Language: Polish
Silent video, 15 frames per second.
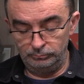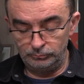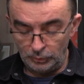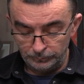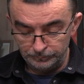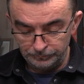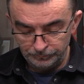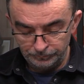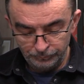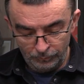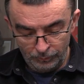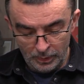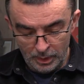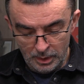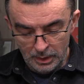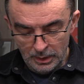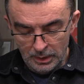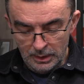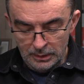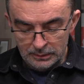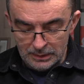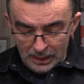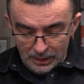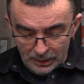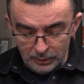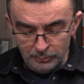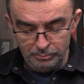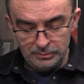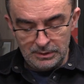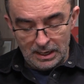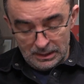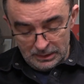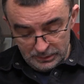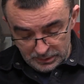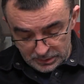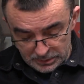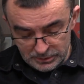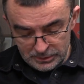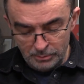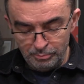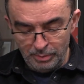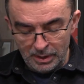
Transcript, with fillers: No. Dalej, dalej jeszcze